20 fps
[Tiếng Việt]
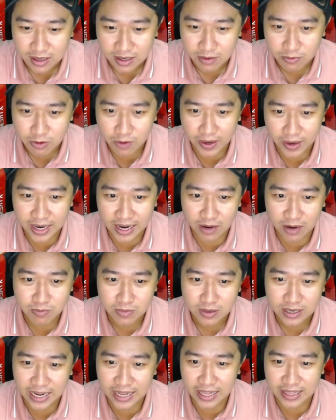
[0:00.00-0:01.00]
quý vị thấy không
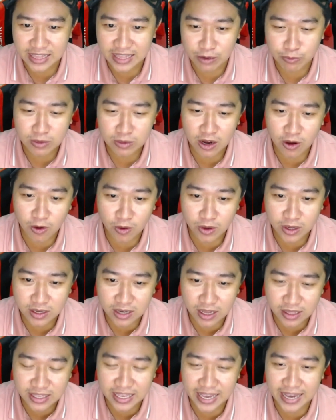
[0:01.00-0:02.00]
lại hành động lôi
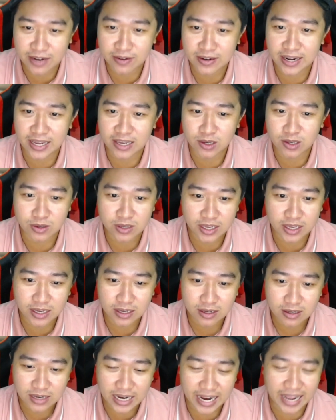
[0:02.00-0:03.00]
đến nhà người này người kia
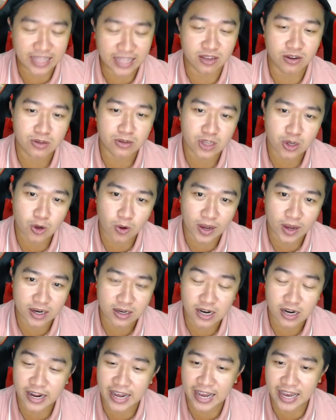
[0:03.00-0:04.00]
lại ảnh hưởng tới cô hằng
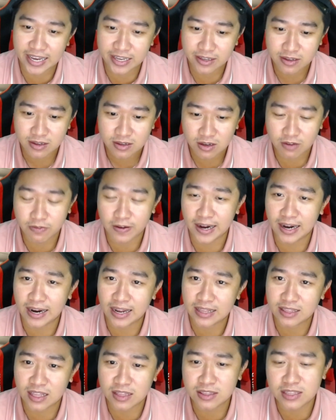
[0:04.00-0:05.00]
là ai có phải là
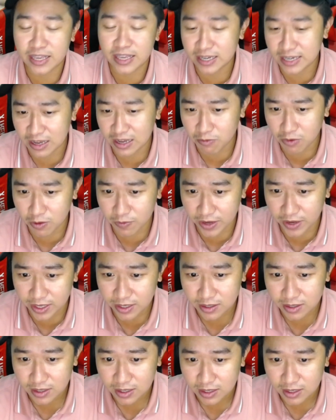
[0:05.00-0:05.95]
tên điền này không quý vị